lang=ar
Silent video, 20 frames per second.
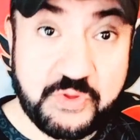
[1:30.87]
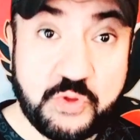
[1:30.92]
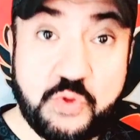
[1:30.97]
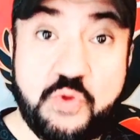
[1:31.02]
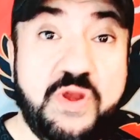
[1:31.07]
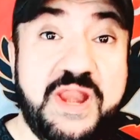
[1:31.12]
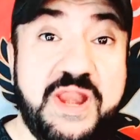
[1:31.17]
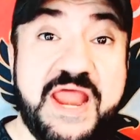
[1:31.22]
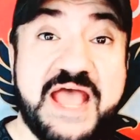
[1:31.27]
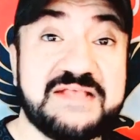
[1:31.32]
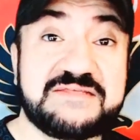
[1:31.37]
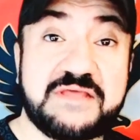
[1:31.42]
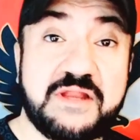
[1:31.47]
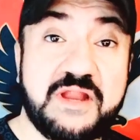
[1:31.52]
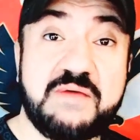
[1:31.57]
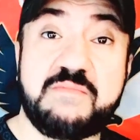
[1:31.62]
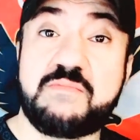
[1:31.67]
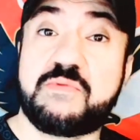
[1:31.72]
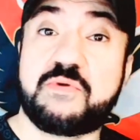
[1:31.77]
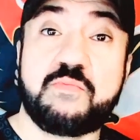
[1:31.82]
كل هذا
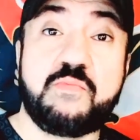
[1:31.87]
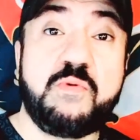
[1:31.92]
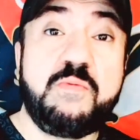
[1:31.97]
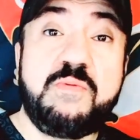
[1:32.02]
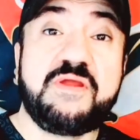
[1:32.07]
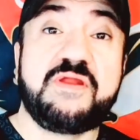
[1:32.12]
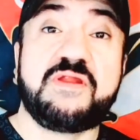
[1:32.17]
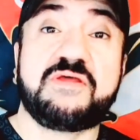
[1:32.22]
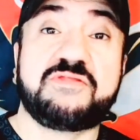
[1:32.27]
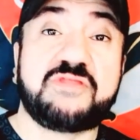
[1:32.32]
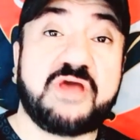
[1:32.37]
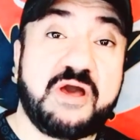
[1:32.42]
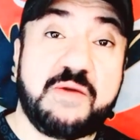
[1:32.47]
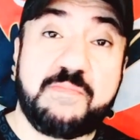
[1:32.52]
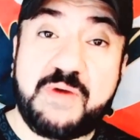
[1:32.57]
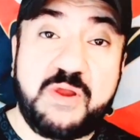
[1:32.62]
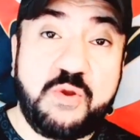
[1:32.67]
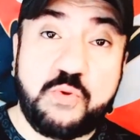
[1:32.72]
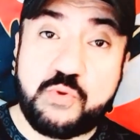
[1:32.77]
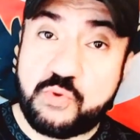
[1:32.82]
الامر ممكن
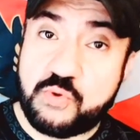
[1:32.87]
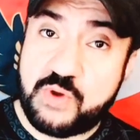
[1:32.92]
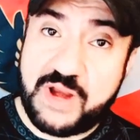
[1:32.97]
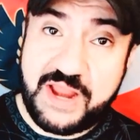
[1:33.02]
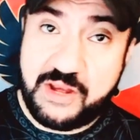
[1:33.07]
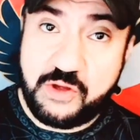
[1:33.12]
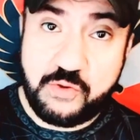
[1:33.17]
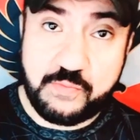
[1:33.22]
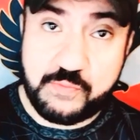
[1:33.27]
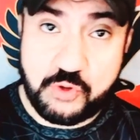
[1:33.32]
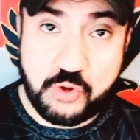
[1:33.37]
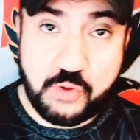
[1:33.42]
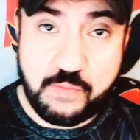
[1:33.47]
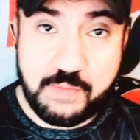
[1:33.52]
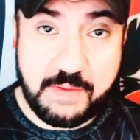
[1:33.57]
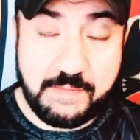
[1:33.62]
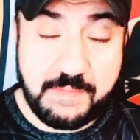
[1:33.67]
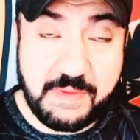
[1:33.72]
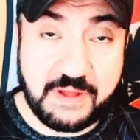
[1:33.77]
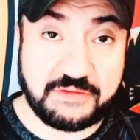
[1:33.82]
نتقبله ونقول عليهم ان
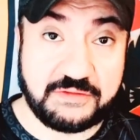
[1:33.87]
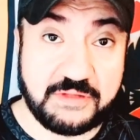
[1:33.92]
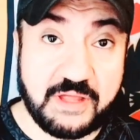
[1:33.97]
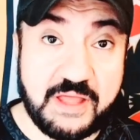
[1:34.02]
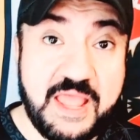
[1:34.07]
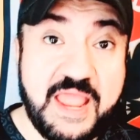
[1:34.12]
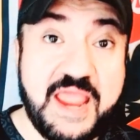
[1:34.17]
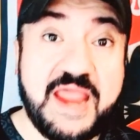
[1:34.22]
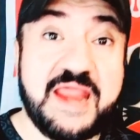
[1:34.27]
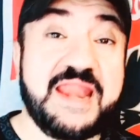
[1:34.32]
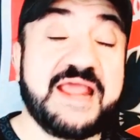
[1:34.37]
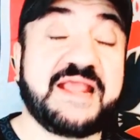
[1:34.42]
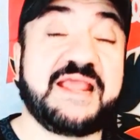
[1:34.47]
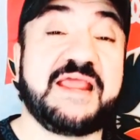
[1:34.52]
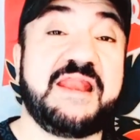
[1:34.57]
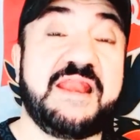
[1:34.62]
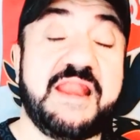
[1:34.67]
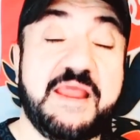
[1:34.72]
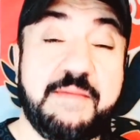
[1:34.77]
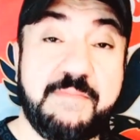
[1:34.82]
هم مرضى
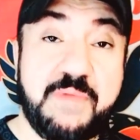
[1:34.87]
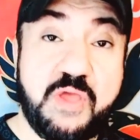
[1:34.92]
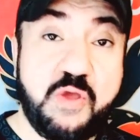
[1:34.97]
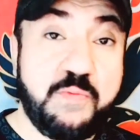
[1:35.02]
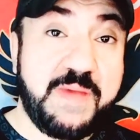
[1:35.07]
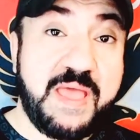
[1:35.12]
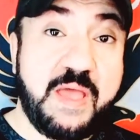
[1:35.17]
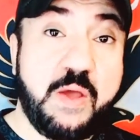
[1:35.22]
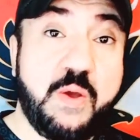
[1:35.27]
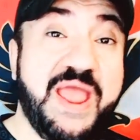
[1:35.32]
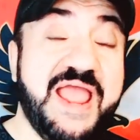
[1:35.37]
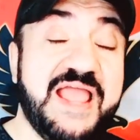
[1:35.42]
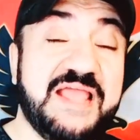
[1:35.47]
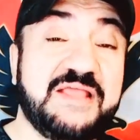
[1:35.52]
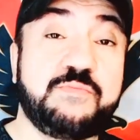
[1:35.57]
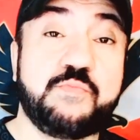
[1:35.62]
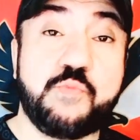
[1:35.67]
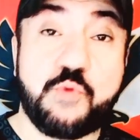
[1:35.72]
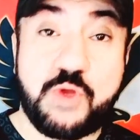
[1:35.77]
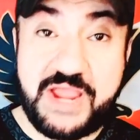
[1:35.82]
لكن لما يبقى
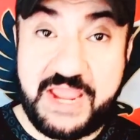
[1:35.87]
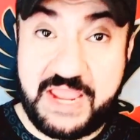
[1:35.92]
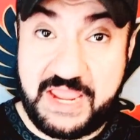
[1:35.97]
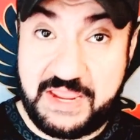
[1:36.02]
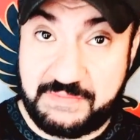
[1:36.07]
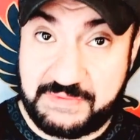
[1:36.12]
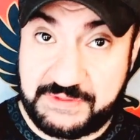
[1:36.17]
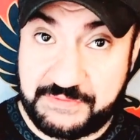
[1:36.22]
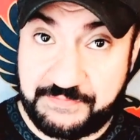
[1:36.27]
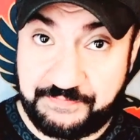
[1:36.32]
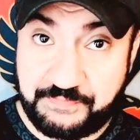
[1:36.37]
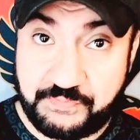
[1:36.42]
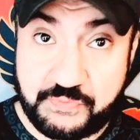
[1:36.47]
واحد محامي